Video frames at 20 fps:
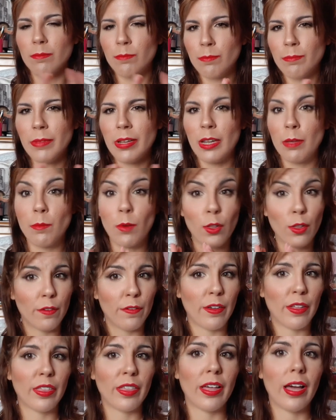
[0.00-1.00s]
mínimo dos
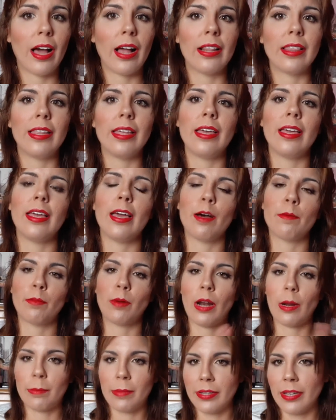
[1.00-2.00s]
veces al día, por
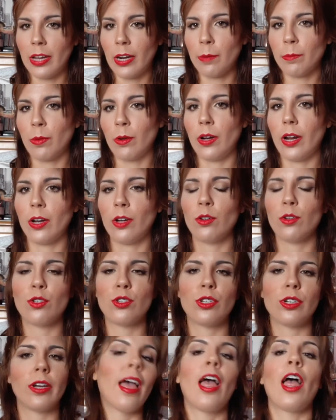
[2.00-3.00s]
la mañana y por la
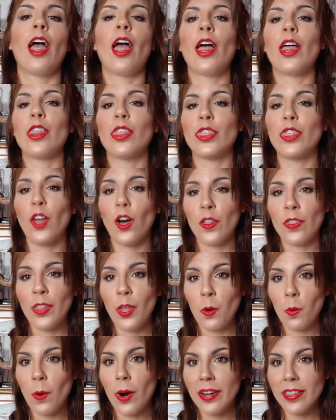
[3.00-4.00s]
noche. ¿Dónde
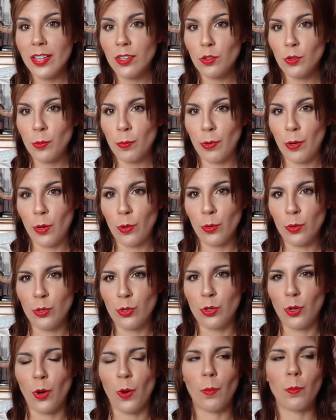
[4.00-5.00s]
guardas tus
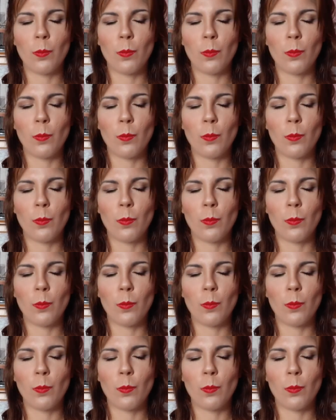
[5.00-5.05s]
productos?